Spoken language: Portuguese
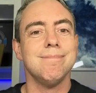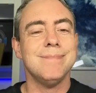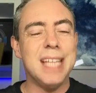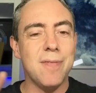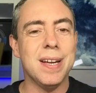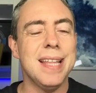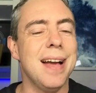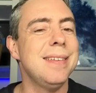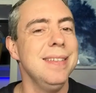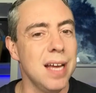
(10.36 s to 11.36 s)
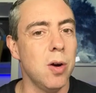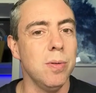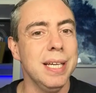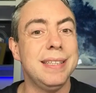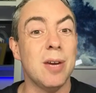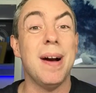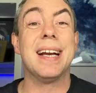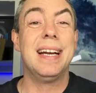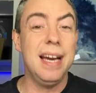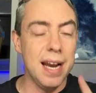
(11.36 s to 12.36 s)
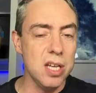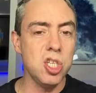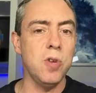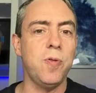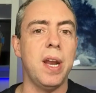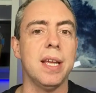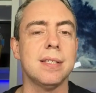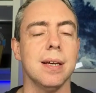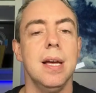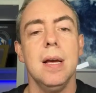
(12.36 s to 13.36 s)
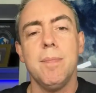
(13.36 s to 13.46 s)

Na verdade, não, e tem uma grande diferença.